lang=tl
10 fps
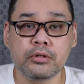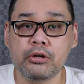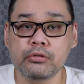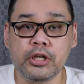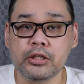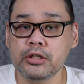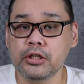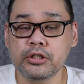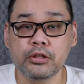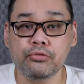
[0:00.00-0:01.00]
outdated
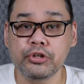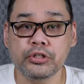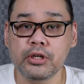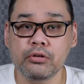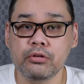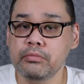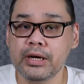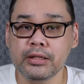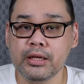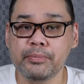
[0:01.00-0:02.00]
niya siya 2 years ago,
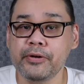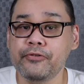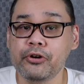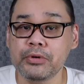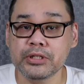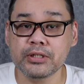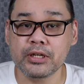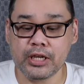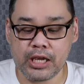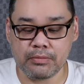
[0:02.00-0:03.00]
maganda yung performance niya
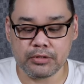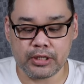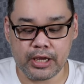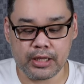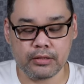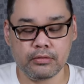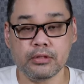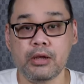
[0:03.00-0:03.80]
sa games and